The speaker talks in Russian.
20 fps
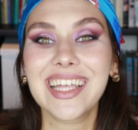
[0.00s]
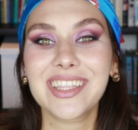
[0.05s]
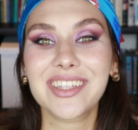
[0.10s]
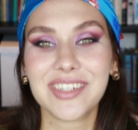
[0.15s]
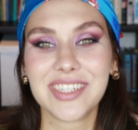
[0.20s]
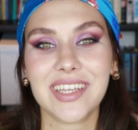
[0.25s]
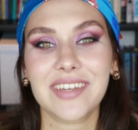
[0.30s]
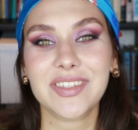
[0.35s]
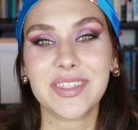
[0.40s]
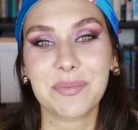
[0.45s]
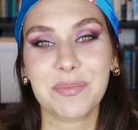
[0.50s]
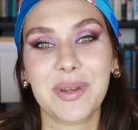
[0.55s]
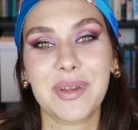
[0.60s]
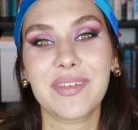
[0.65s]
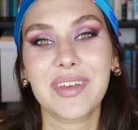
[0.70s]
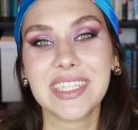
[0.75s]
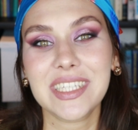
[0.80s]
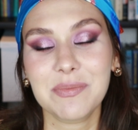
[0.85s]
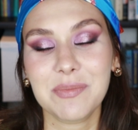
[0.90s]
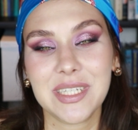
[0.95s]
Друзья, всем
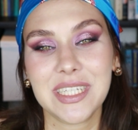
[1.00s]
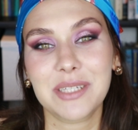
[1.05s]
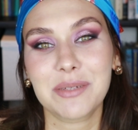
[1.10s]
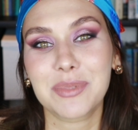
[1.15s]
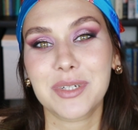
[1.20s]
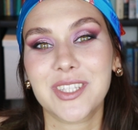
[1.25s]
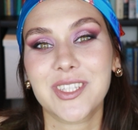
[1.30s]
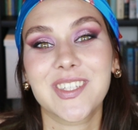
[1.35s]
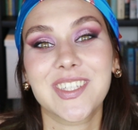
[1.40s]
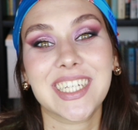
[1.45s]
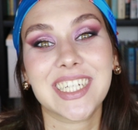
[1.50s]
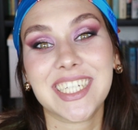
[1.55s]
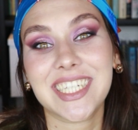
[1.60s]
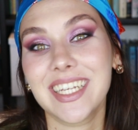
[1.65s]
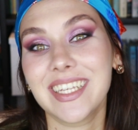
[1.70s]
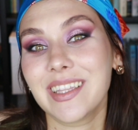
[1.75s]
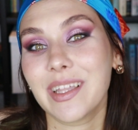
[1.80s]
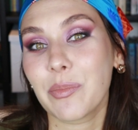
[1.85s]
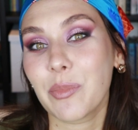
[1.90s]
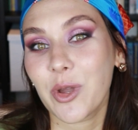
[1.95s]
привет, спасибо, что
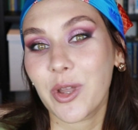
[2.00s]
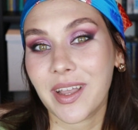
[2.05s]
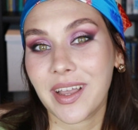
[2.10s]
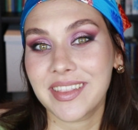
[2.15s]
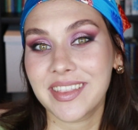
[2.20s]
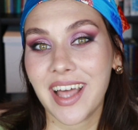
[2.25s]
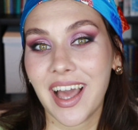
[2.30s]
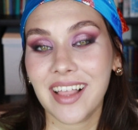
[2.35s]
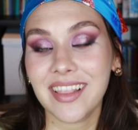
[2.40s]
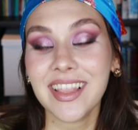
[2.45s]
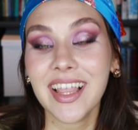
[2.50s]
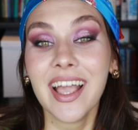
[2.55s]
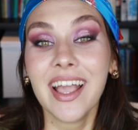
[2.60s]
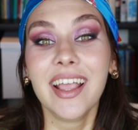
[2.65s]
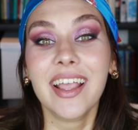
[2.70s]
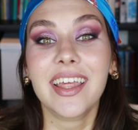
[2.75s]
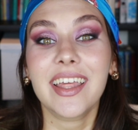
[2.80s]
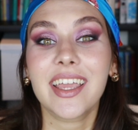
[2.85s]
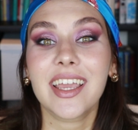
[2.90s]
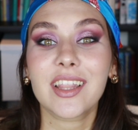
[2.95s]
зашли на мой канал,
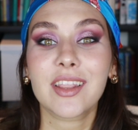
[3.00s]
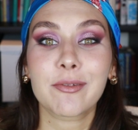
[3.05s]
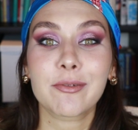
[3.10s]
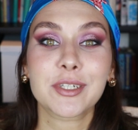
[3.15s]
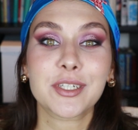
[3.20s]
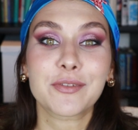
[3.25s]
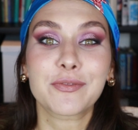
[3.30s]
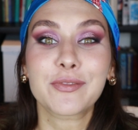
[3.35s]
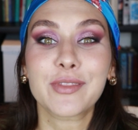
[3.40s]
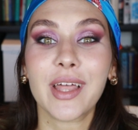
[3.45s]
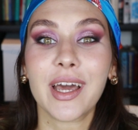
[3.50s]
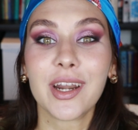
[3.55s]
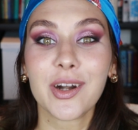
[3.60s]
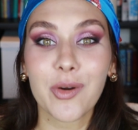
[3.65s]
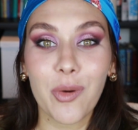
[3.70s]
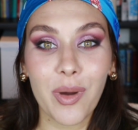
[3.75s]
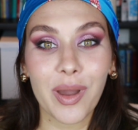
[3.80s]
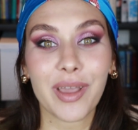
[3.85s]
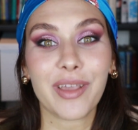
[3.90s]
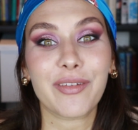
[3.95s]
и это уже
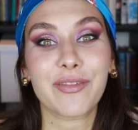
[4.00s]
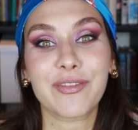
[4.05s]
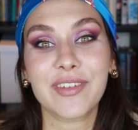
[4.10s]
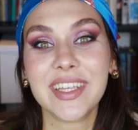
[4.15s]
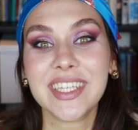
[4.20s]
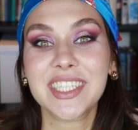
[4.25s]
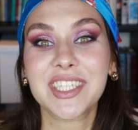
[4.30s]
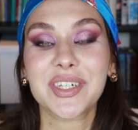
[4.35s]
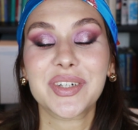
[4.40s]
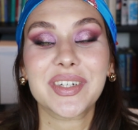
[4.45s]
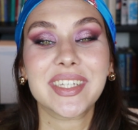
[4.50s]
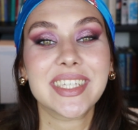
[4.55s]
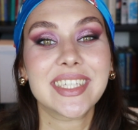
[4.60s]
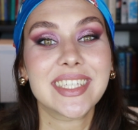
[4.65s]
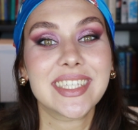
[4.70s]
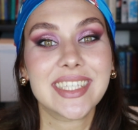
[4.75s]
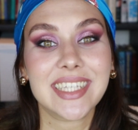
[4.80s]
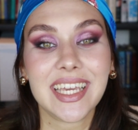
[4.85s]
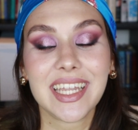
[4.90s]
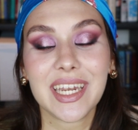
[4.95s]
второе видео
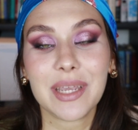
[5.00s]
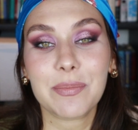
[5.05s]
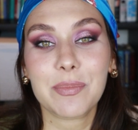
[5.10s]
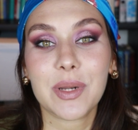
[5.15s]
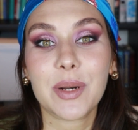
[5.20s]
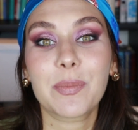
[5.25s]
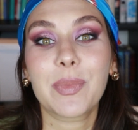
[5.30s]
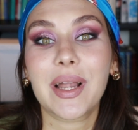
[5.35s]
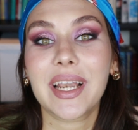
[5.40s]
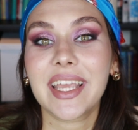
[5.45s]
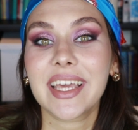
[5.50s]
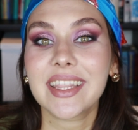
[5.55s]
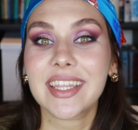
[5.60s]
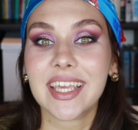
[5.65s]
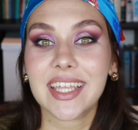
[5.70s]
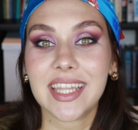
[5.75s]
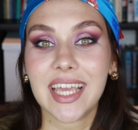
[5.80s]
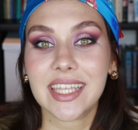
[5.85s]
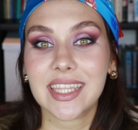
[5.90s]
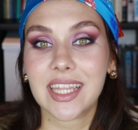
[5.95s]
из серии про
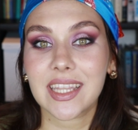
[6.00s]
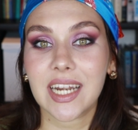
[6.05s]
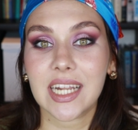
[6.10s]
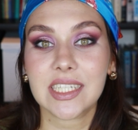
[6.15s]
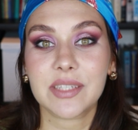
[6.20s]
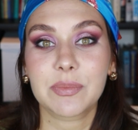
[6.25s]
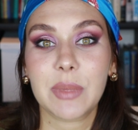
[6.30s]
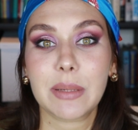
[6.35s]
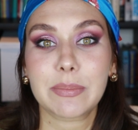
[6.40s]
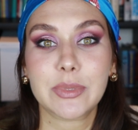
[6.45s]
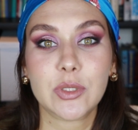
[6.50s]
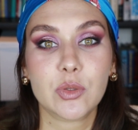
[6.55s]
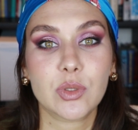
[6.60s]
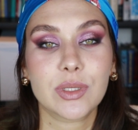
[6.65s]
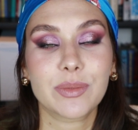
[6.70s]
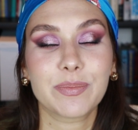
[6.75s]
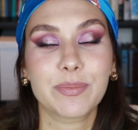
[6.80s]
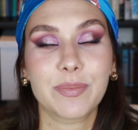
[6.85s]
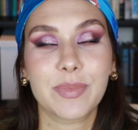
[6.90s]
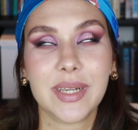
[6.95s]
палетки, на этот раз мы
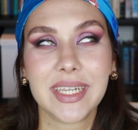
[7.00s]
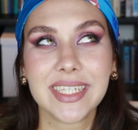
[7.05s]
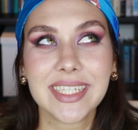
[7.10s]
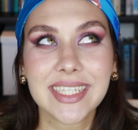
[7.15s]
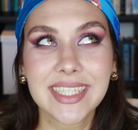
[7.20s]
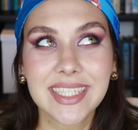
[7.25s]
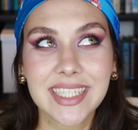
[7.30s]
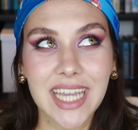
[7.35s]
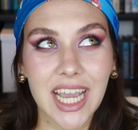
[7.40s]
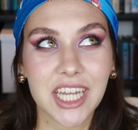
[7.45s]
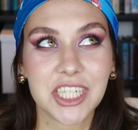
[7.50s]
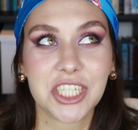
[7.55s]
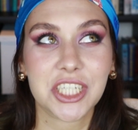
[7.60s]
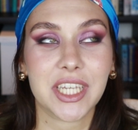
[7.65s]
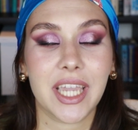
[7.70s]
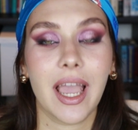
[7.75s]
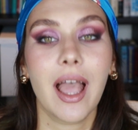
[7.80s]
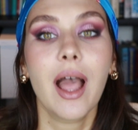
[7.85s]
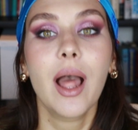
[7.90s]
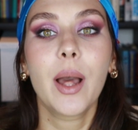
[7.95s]
обсудим
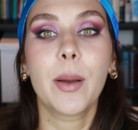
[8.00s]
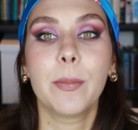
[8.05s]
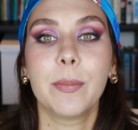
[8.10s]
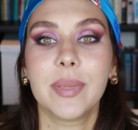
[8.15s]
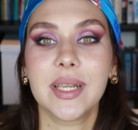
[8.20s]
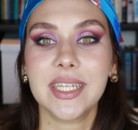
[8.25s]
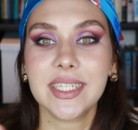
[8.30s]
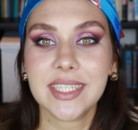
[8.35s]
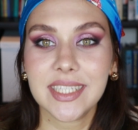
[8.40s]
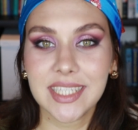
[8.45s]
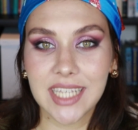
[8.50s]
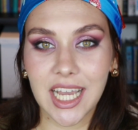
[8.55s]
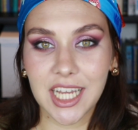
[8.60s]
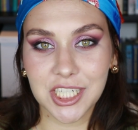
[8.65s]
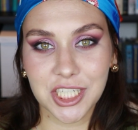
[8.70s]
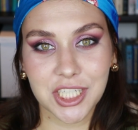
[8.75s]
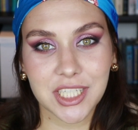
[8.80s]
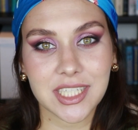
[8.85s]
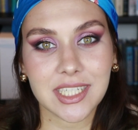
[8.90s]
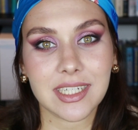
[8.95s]
блестяшки.
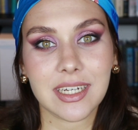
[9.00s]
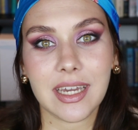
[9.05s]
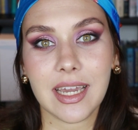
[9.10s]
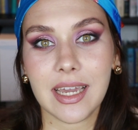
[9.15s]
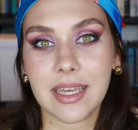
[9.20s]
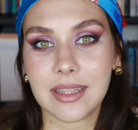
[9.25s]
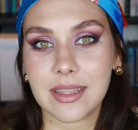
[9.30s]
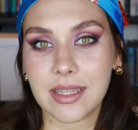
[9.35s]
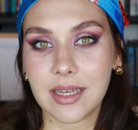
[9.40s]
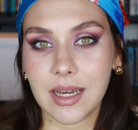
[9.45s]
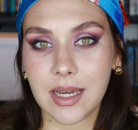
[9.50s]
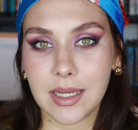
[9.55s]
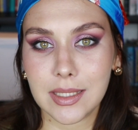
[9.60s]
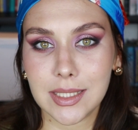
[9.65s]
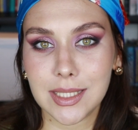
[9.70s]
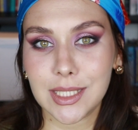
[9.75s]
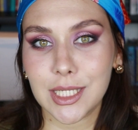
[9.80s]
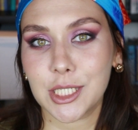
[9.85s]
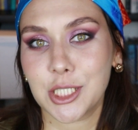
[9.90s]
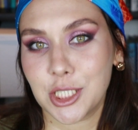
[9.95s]
Блестяшки — это
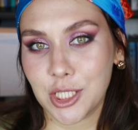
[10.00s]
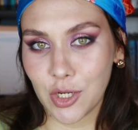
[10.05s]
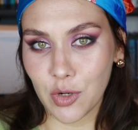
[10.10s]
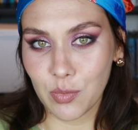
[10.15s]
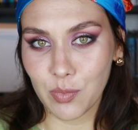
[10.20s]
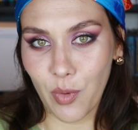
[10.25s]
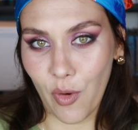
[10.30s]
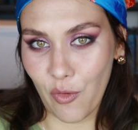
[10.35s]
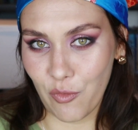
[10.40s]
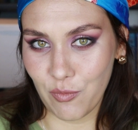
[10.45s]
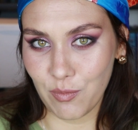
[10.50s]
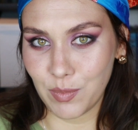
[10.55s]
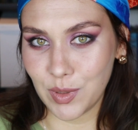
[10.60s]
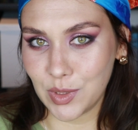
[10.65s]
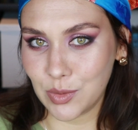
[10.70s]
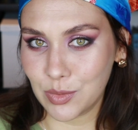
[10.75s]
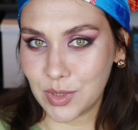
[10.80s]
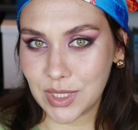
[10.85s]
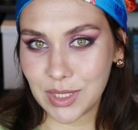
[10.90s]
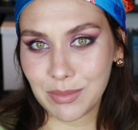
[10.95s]
настоящая любовь
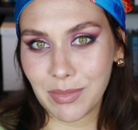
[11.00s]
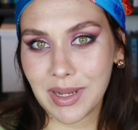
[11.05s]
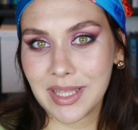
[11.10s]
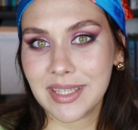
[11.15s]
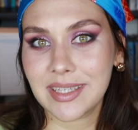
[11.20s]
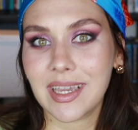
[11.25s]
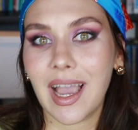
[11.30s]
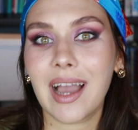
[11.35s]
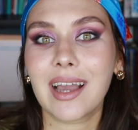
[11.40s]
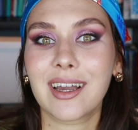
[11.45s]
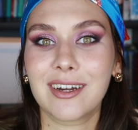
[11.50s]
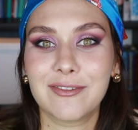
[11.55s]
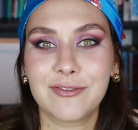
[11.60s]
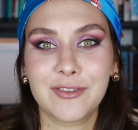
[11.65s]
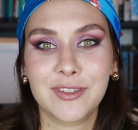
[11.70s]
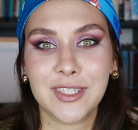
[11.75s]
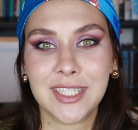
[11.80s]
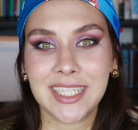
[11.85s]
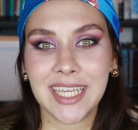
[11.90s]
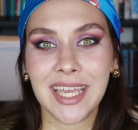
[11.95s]
бьюти-маньяков,
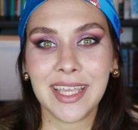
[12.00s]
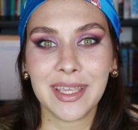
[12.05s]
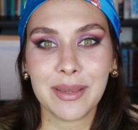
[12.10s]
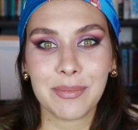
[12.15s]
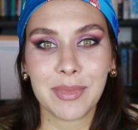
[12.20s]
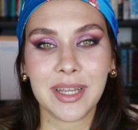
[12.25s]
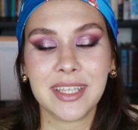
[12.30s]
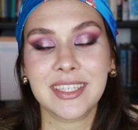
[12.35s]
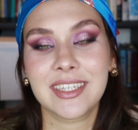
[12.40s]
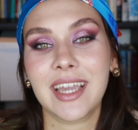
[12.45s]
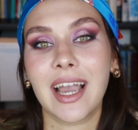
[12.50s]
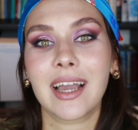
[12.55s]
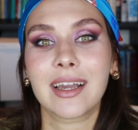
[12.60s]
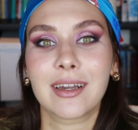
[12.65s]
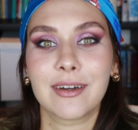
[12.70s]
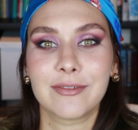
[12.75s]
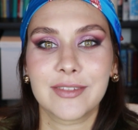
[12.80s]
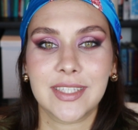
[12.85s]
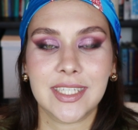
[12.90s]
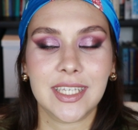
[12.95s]
тени
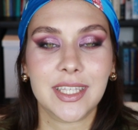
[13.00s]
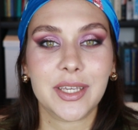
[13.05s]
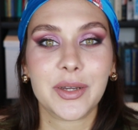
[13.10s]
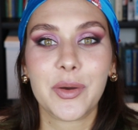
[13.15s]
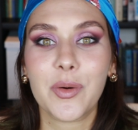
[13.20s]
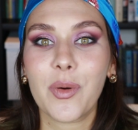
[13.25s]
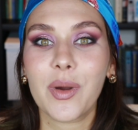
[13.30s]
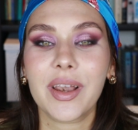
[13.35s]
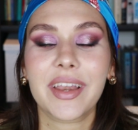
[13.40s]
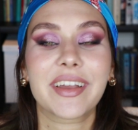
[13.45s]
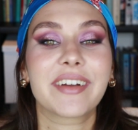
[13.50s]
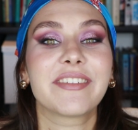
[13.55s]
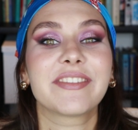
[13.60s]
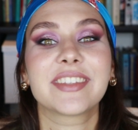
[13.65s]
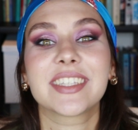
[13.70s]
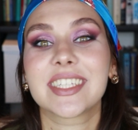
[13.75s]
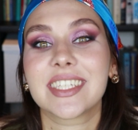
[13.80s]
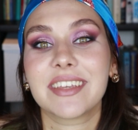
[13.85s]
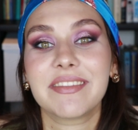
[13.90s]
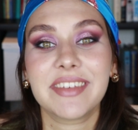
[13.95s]
маньяков, тени
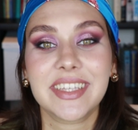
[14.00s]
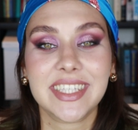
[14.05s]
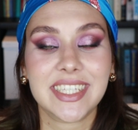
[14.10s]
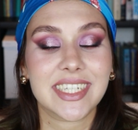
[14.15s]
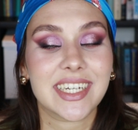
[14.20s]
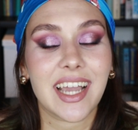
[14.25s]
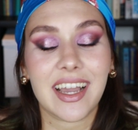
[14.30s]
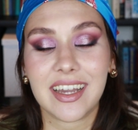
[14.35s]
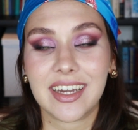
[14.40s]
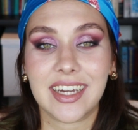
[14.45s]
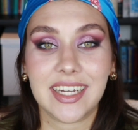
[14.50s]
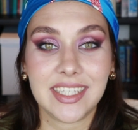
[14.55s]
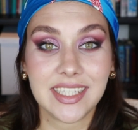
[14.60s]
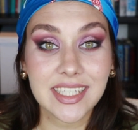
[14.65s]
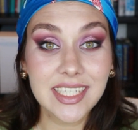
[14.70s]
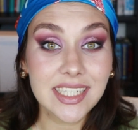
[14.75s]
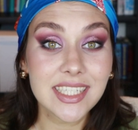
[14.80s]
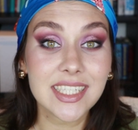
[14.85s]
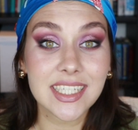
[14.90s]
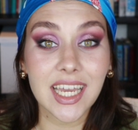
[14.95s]
голиков, назовите как
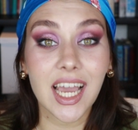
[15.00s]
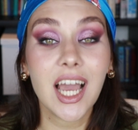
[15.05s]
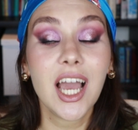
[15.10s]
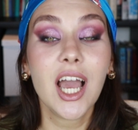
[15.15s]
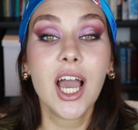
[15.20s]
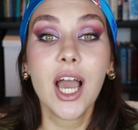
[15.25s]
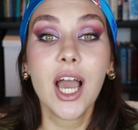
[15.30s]
хотите,